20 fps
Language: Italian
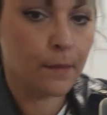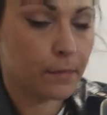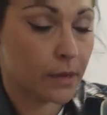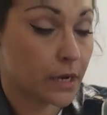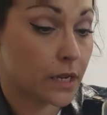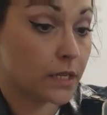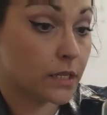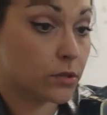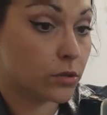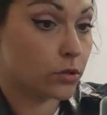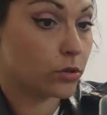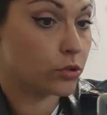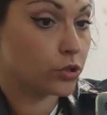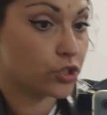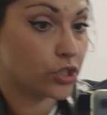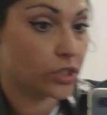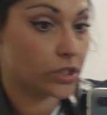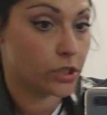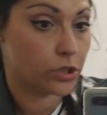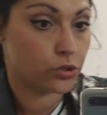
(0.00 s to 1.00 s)
perché sono
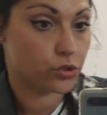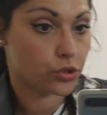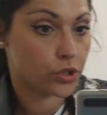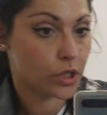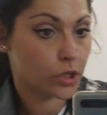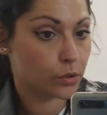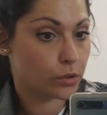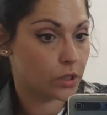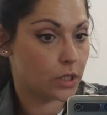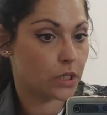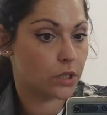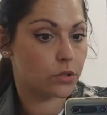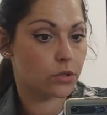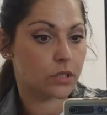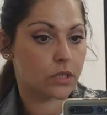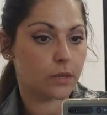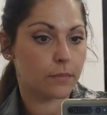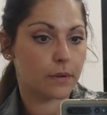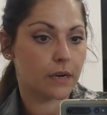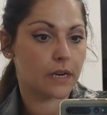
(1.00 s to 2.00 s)
già tre giorni che utilizzo
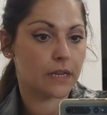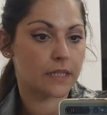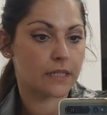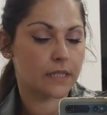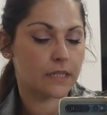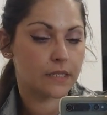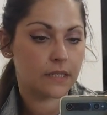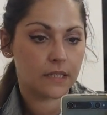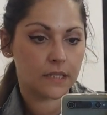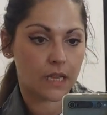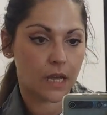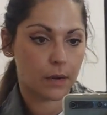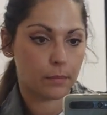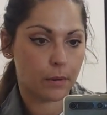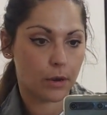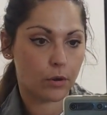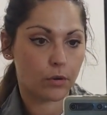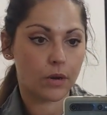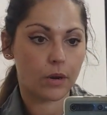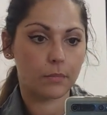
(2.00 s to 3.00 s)
sempre la stessa
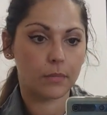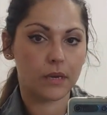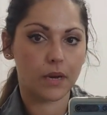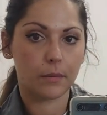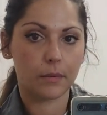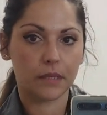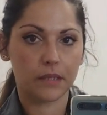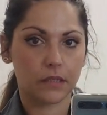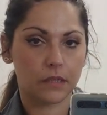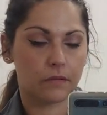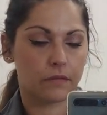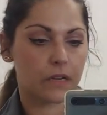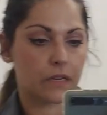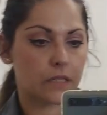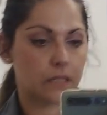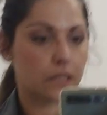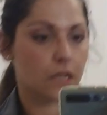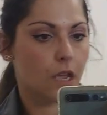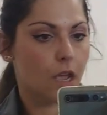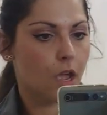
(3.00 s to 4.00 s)
scarpa con abbinamenti
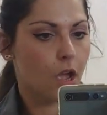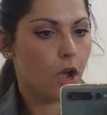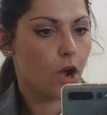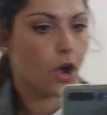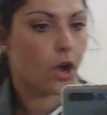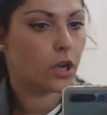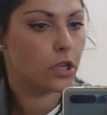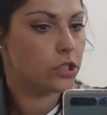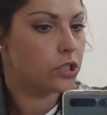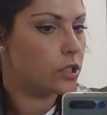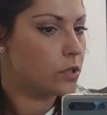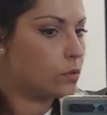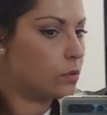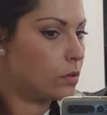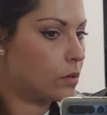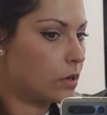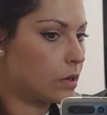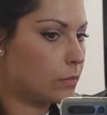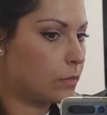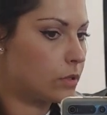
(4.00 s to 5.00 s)
diversi oggi è
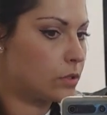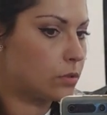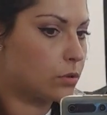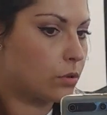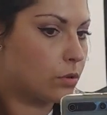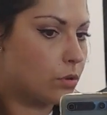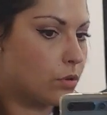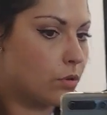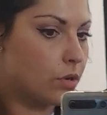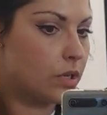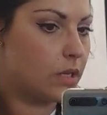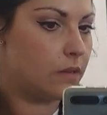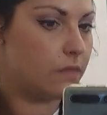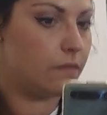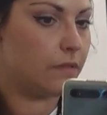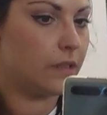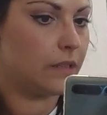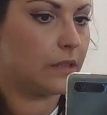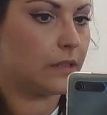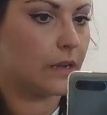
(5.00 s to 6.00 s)
quello che mi sono
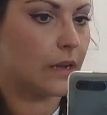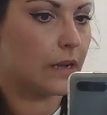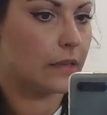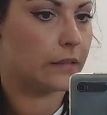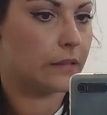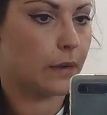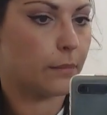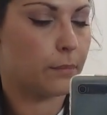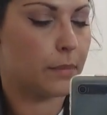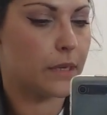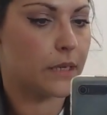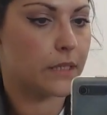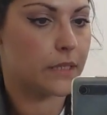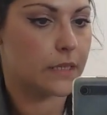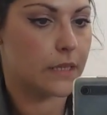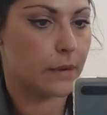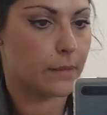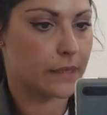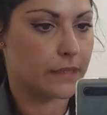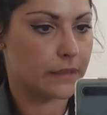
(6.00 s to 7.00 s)
inventata per
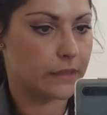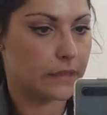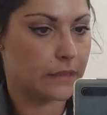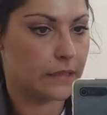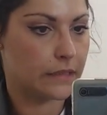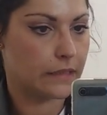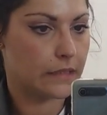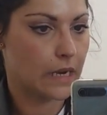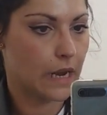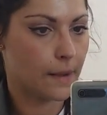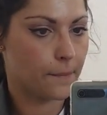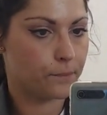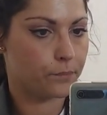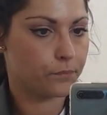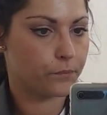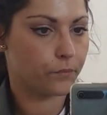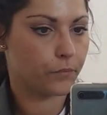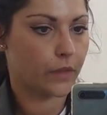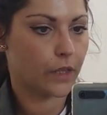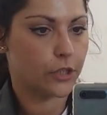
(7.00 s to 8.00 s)
stamattina
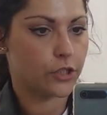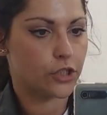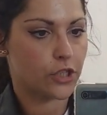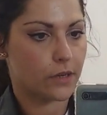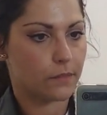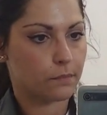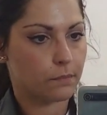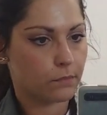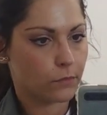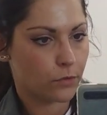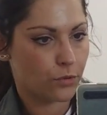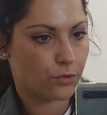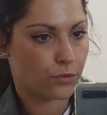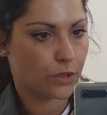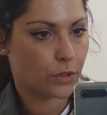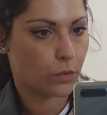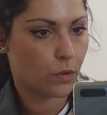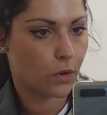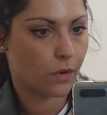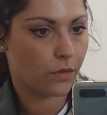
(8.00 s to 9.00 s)
che c'era
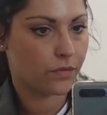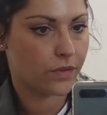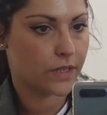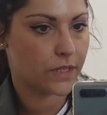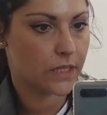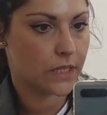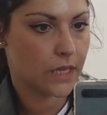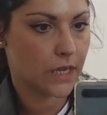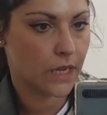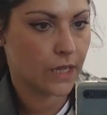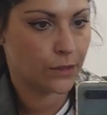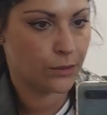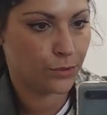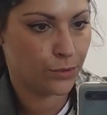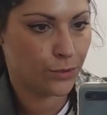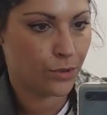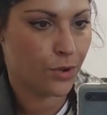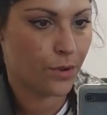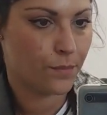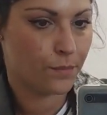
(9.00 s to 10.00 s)
di nuovo
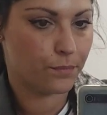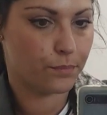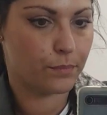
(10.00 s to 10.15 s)
freschetto,